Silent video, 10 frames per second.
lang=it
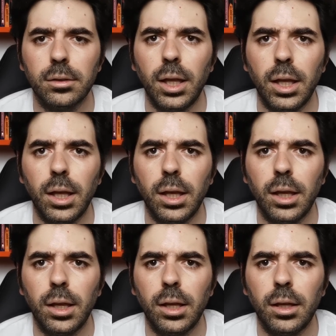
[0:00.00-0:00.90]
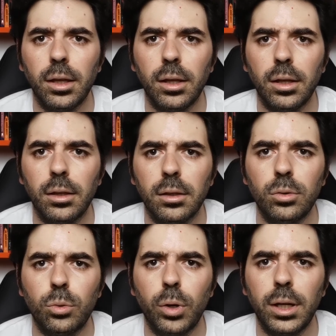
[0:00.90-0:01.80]
e
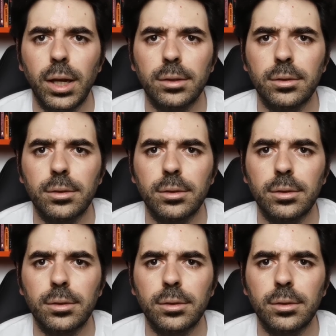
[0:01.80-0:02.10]
su quella